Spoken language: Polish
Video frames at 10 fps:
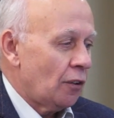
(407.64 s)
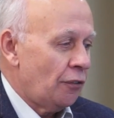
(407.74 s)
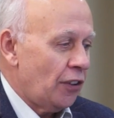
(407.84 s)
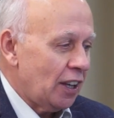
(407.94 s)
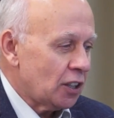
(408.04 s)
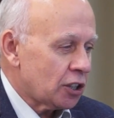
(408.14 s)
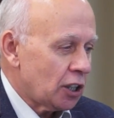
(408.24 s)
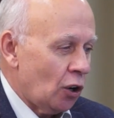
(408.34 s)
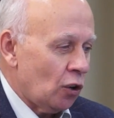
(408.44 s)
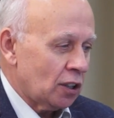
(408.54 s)

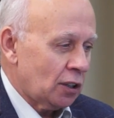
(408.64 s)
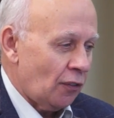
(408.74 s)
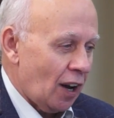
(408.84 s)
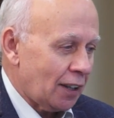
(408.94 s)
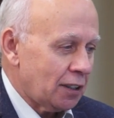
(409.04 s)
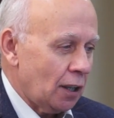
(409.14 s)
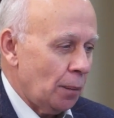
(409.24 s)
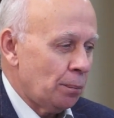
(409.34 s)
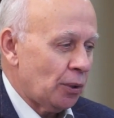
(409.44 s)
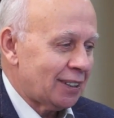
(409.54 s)
większego
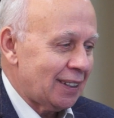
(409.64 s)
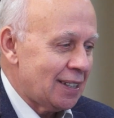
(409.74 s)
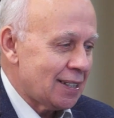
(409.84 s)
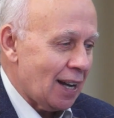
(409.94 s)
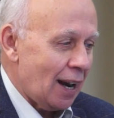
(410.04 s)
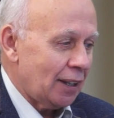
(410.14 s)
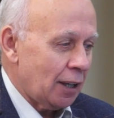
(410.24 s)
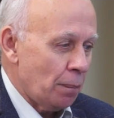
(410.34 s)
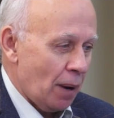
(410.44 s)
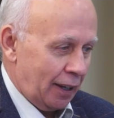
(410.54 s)
otwarcia
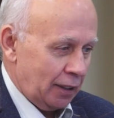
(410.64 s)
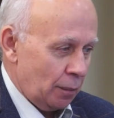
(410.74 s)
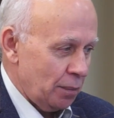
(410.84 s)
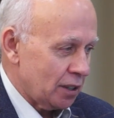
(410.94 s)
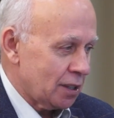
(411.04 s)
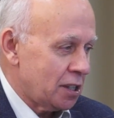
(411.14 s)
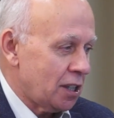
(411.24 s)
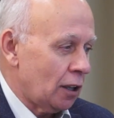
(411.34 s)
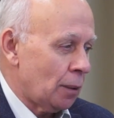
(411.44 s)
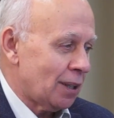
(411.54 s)
potencjalnych barier między
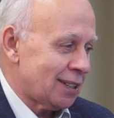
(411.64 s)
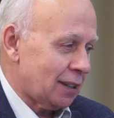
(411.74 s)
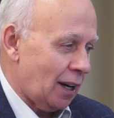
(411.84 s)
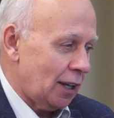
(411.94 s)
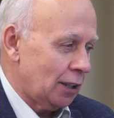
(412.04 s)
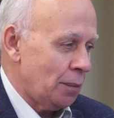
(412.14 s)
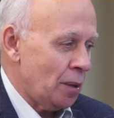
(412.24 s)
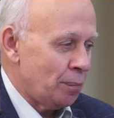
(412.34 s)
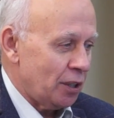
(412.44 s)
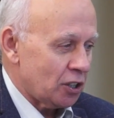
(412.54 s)
ciałem astralnym
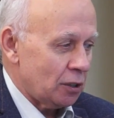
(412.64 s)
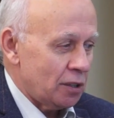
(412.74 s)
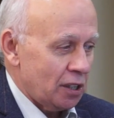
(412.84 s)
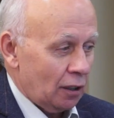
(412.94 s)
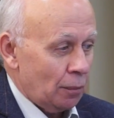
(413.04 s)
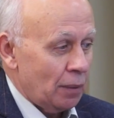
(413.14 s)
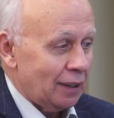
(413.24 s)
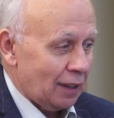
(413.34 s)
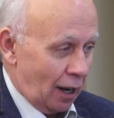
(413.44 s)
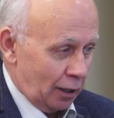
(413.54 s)
i pierwszym ciałem
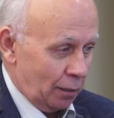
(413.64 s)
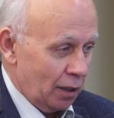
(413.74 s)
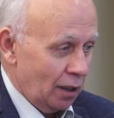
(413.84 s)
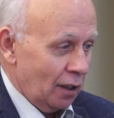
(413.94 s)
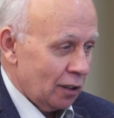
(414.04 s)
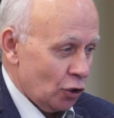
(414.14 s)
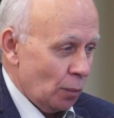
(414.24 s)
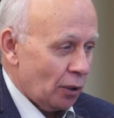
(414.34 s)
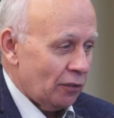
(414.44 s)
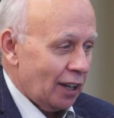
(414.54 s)
mentalnym,
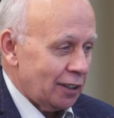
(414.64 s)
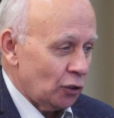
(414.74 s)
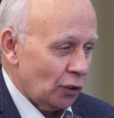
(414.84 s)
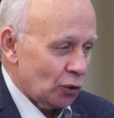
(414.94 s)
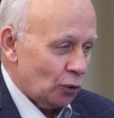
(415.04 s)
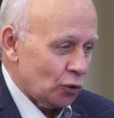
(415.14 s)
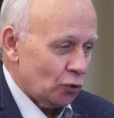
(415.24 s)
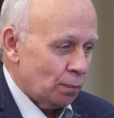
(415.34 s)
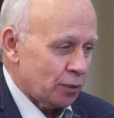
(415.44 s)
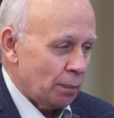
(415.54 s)
co prowadzi do
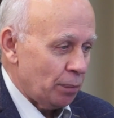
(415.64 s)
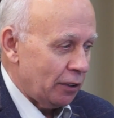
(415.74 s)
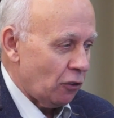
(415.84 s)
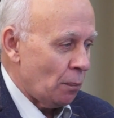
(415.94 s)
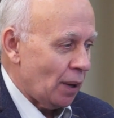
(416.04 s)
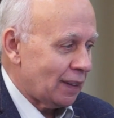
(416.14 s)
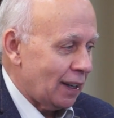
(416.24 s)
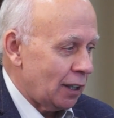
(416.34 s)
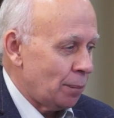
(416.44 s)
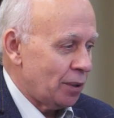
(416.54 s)
wzrostu przepływu
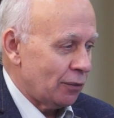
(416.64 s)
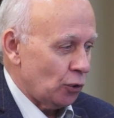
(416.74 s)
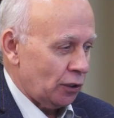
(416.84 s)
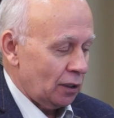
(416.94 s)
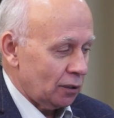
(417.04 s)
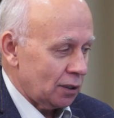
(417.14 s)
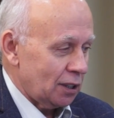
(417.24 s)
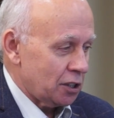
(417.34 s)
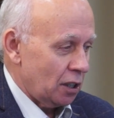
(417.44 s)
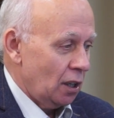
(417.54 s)
materii pierwotnych. To
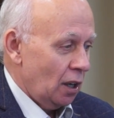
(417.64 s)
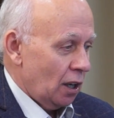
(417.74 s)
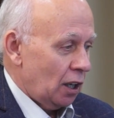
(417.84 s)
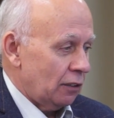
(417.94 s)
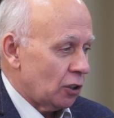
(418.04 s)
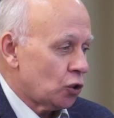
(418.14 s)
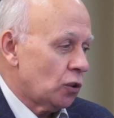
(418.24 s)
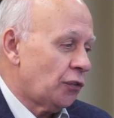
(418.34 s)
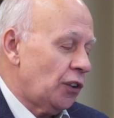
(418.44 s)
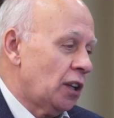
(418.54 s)
znaczy
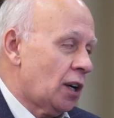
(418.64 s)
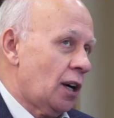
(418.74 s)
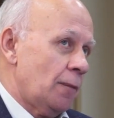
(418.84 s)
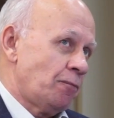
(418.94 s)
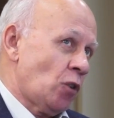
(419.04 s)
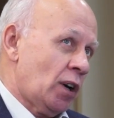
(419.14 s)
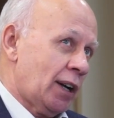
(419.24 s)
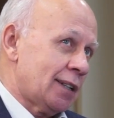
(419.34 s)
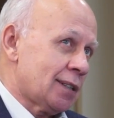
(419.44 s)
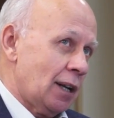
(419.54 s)
Lewaszow ich
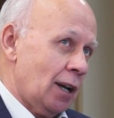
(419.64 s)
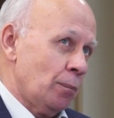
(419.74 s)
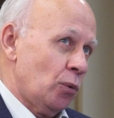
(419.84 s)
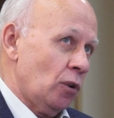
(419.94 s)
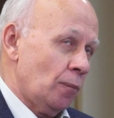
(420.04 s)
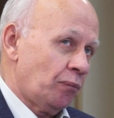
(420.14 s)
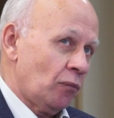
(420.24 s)
określa, bo